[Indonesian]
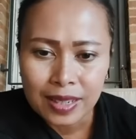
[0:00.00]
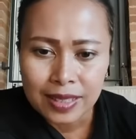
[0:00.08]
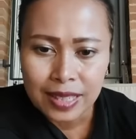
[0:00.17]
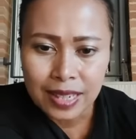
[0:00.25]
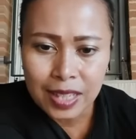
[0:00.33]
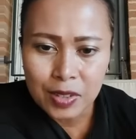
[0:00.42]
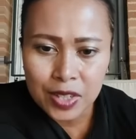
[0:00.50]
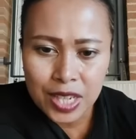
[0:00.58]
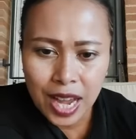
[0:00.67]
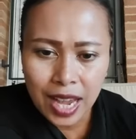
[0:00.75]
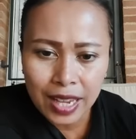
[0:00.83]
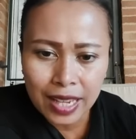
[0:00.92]
teratur
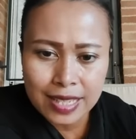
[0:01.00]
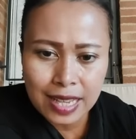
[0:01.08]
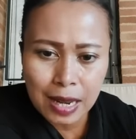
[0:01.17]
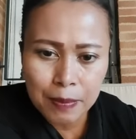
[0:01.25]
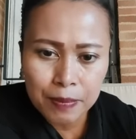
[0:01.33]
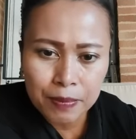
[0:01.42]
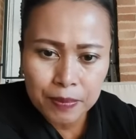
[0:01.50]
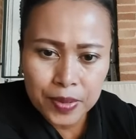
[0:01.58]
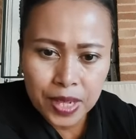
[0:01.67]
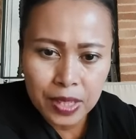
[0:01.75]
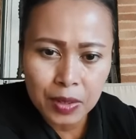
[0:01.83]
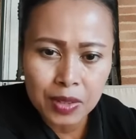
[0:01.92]
Cahaya salam
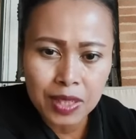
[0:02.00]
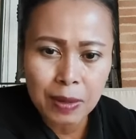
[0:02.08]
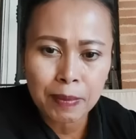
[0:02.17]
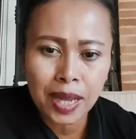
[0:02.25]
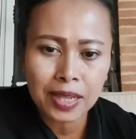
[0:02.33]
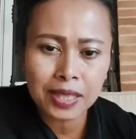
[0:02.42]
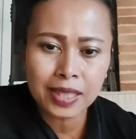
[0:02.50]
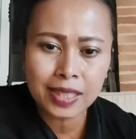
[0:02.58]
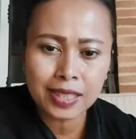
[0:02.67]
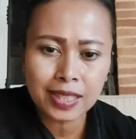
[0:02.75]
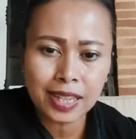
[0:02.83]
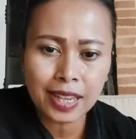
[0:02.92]
santun
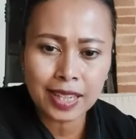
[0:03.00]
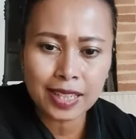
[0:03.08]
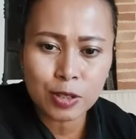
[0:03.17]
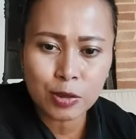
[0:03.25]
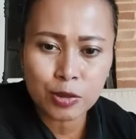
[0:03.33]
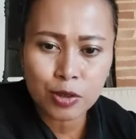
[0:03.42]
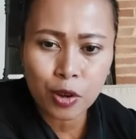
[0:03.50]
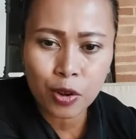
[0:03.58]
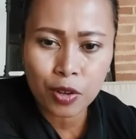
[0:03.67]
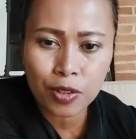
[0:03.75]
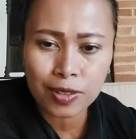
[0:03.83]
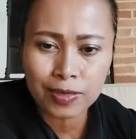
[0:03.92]
kembali Tni
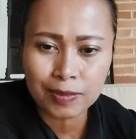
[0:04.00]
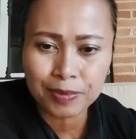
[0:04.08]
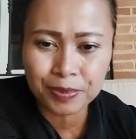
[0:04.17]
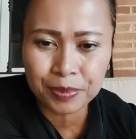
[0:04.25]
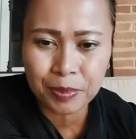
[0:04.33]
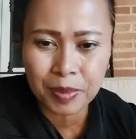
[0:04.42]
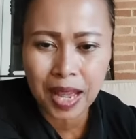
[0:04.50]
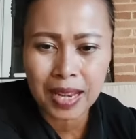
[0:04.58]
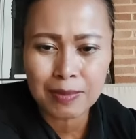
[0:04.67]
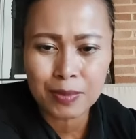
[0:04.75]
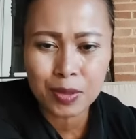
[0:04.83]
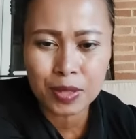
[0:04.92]
Cunong
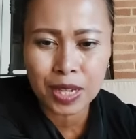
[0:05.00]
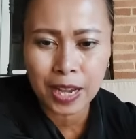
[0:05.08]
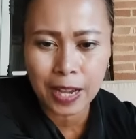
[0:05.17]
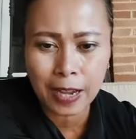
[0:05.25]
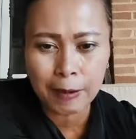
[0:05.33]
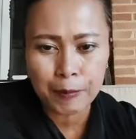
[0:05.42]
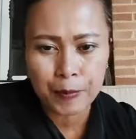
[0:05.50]
hmm, juga